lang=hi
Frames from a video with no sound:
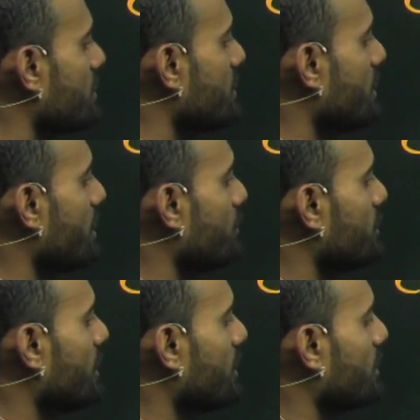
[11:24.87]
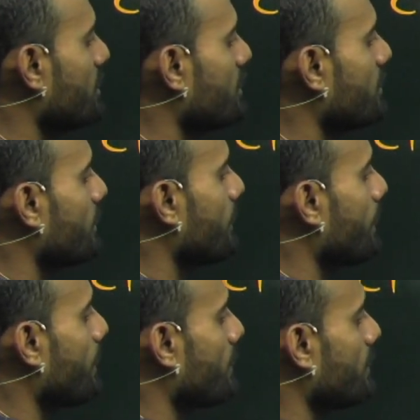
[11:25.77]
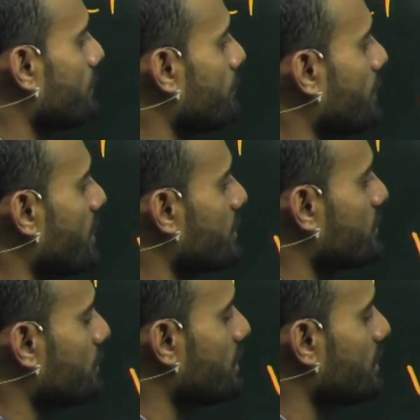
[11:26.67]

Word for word: क्या हो जाएगी माइनस वन